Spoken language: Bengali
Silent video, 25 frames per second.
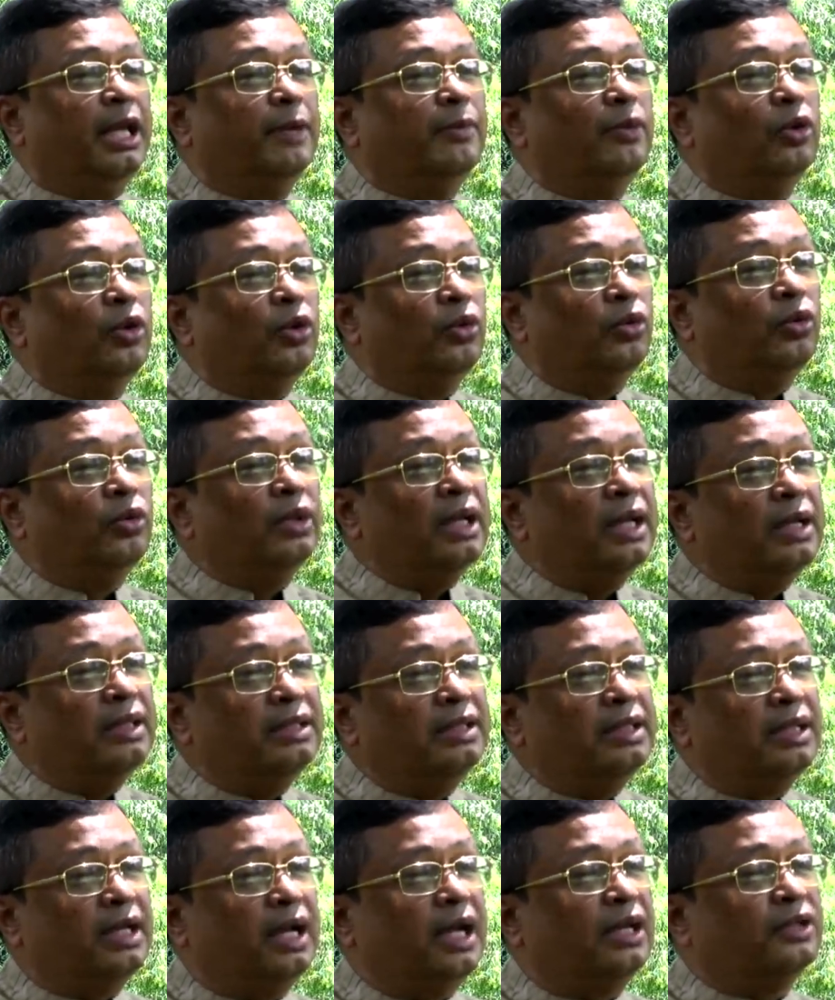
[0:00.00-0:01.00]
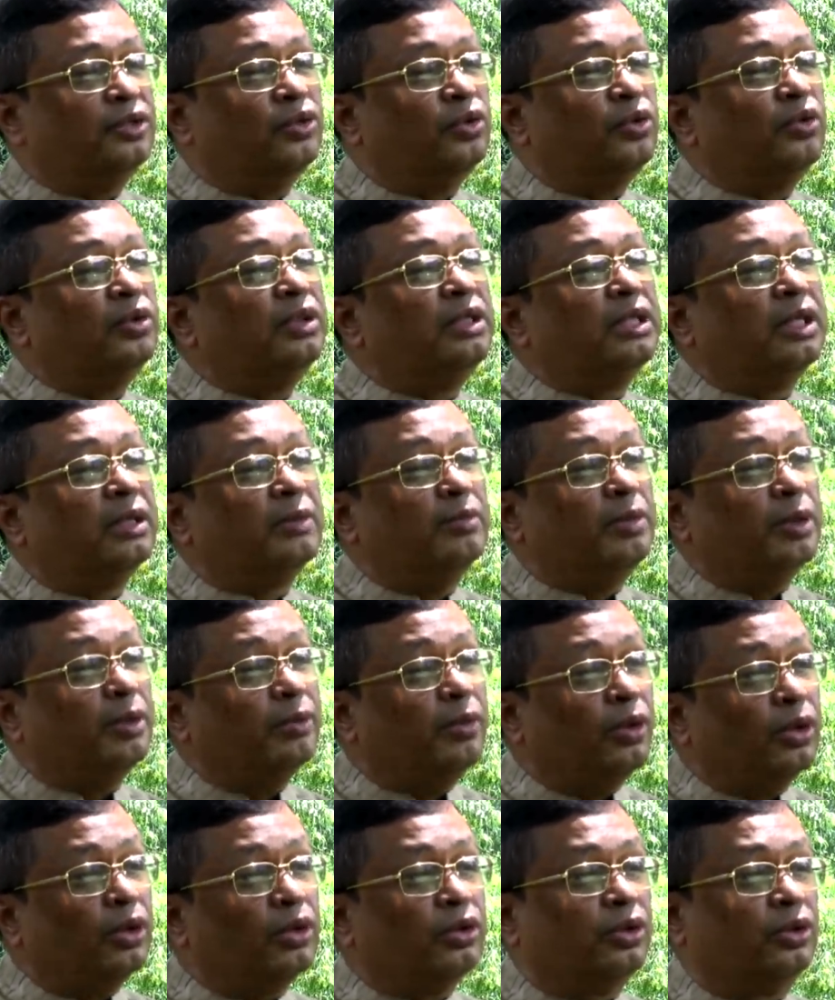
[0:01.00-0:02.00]
এবং ওনার যে রাজনৈতিক
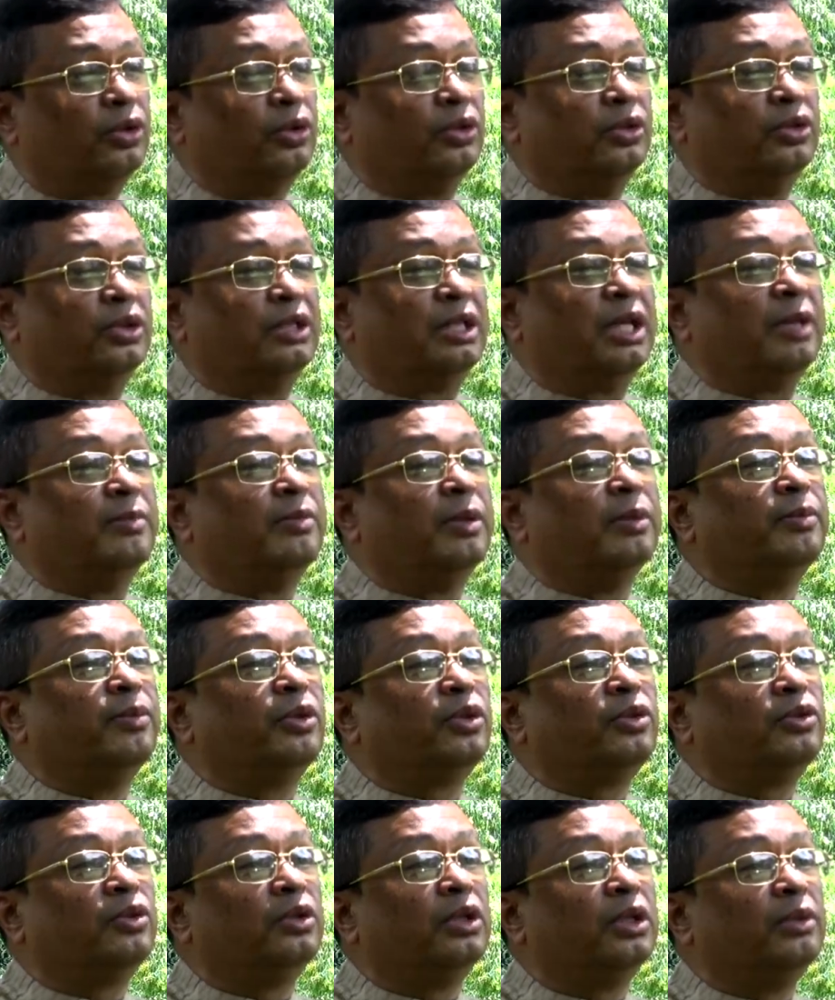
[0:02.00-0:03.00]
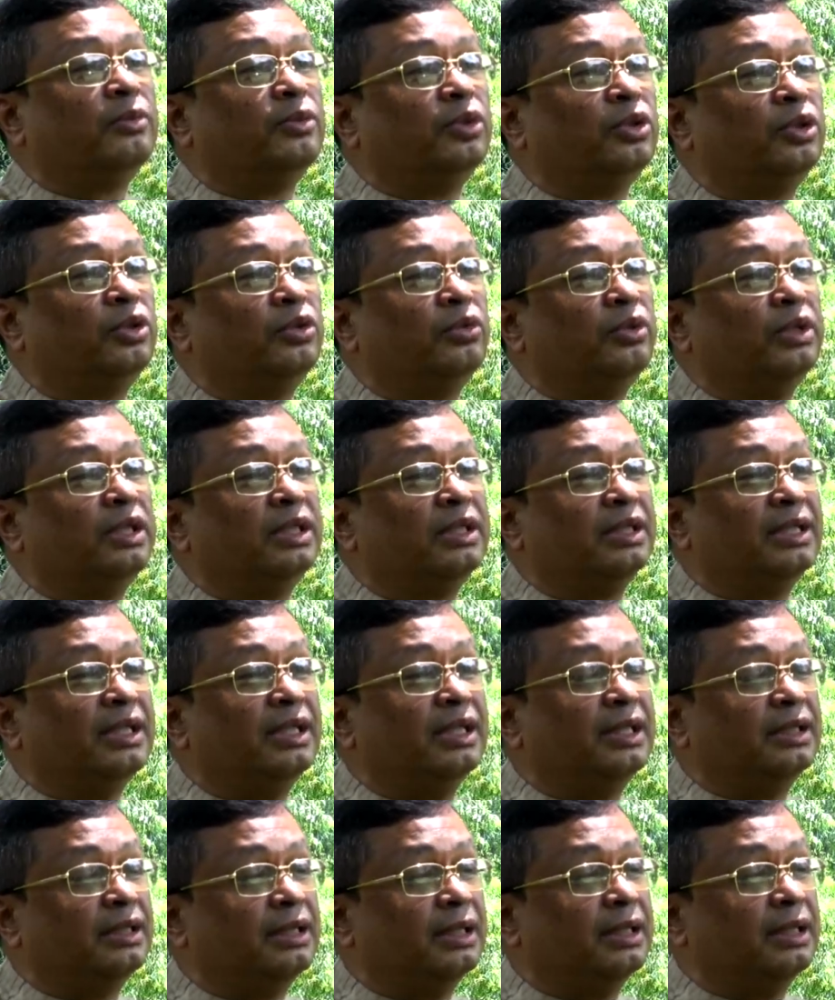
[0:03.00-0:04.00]
বিবর্তন যেই বিবর্তনের মধ্যে উনি
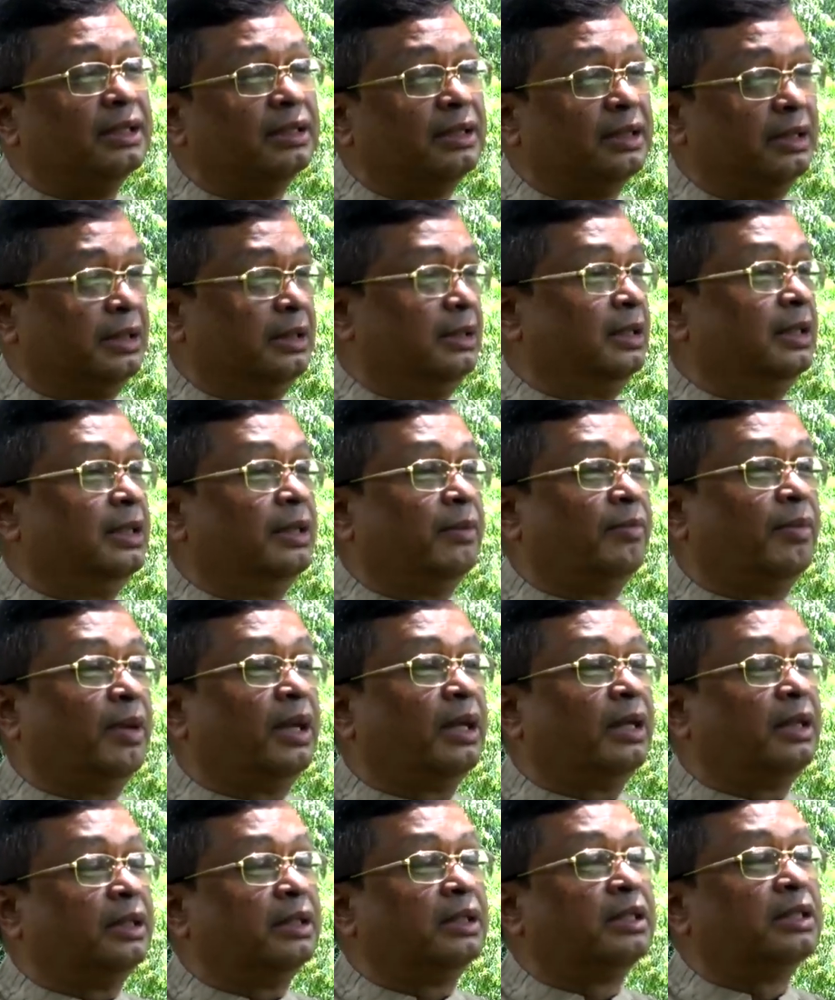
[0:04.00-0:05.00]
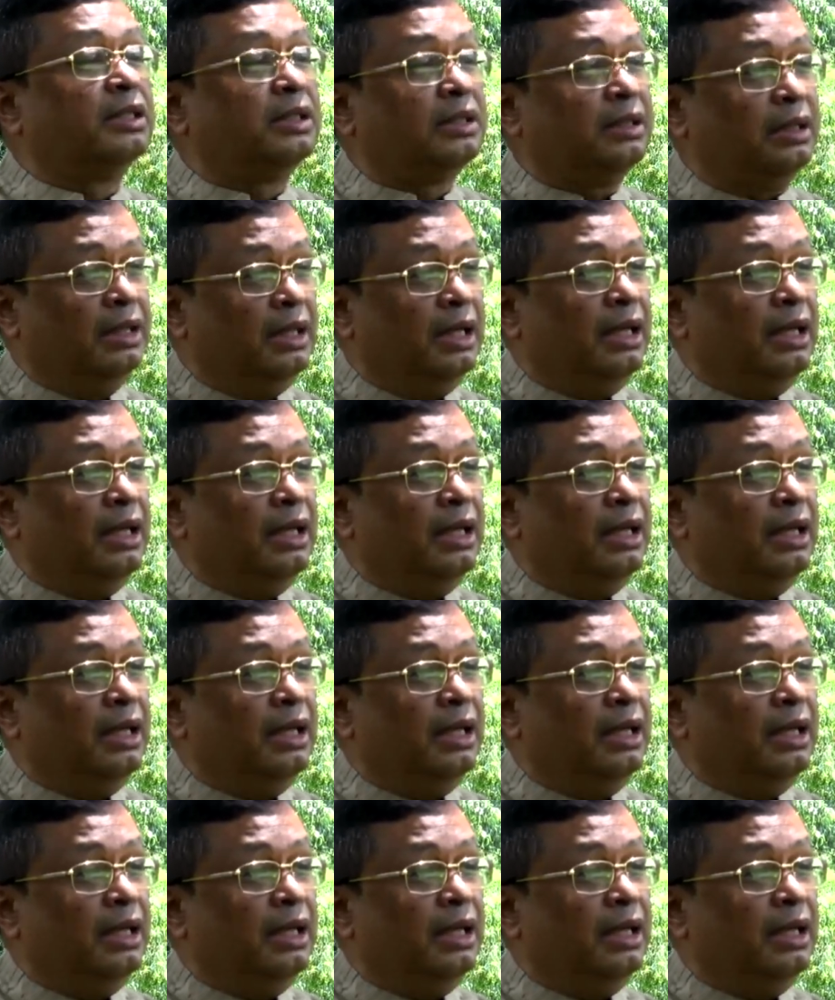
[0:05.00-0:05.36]
তিলে তিলে তিলে তিলে বাংলাদেশ